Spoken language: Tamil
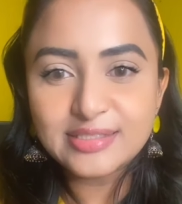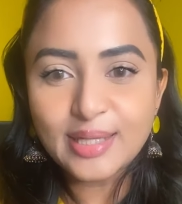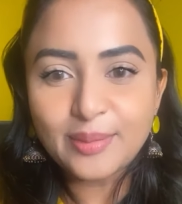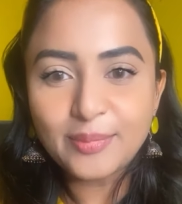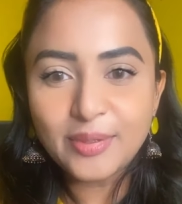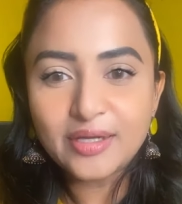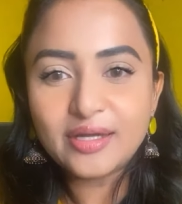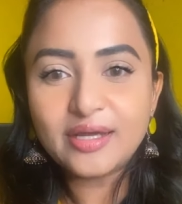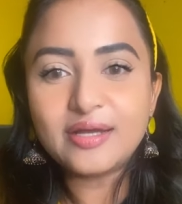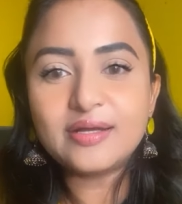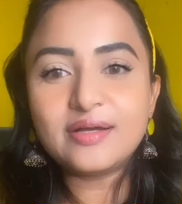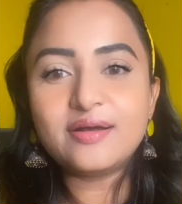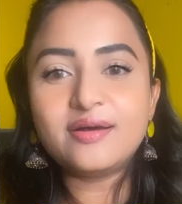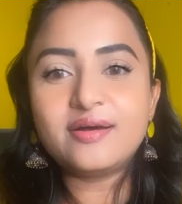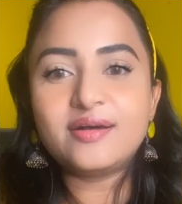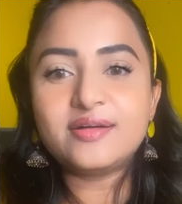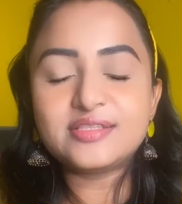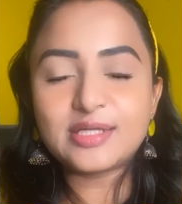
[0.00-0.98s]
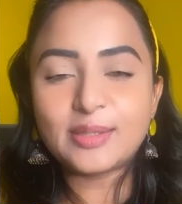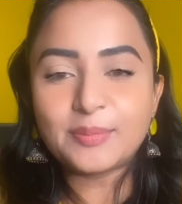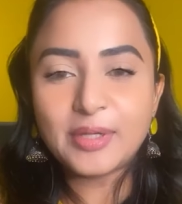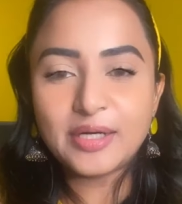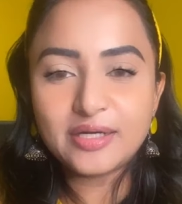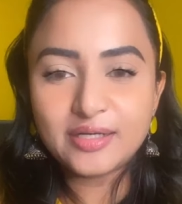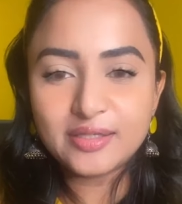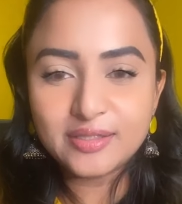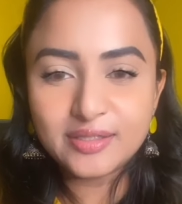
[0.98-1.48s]
ஷபானா அக்கா
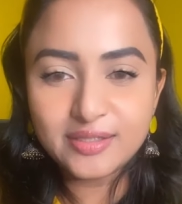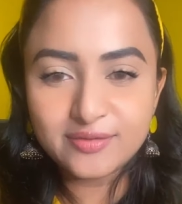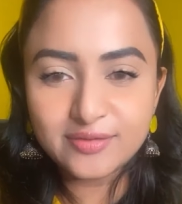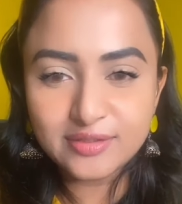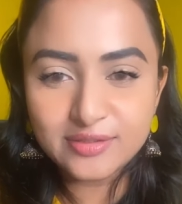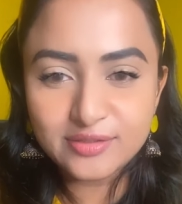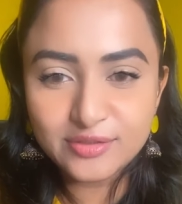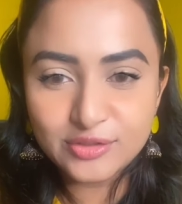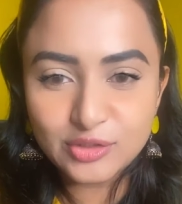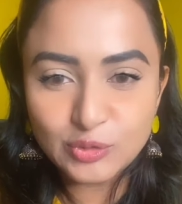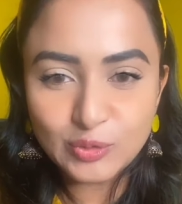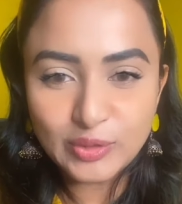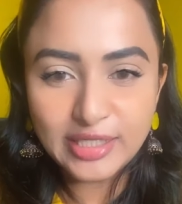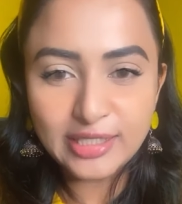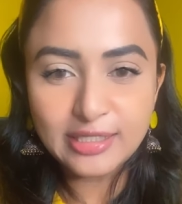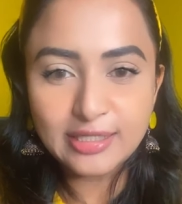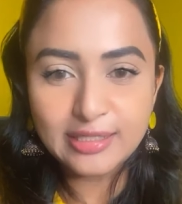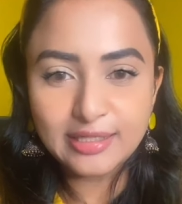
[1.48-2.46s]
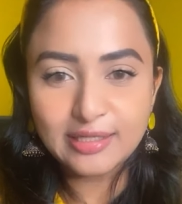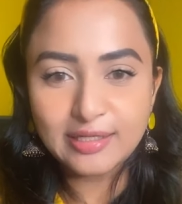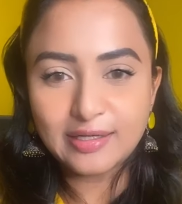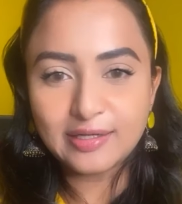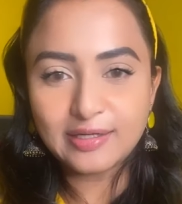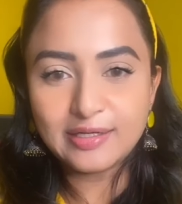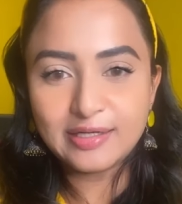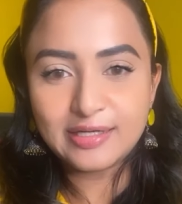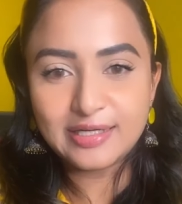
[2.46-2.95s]
ஷபானா அக்கா வந்து ஷூட்டிங்கில்
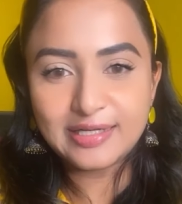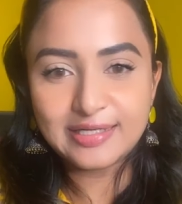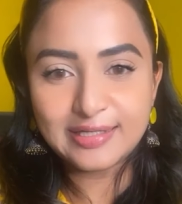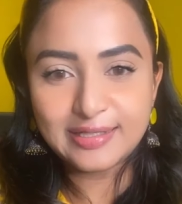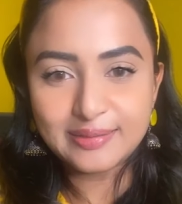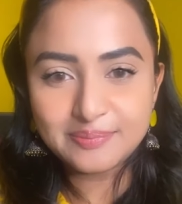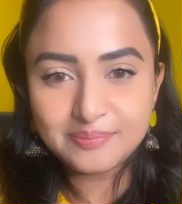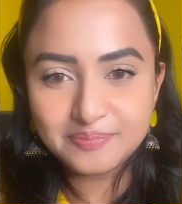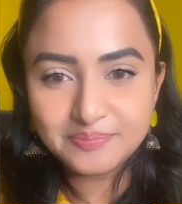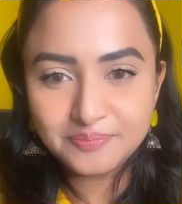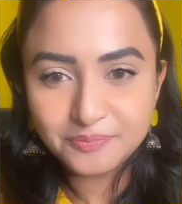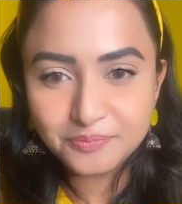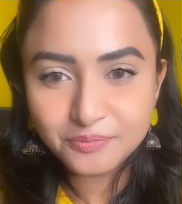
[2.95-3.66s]
இருக்காங்கன்னு நினைக்கிறேன்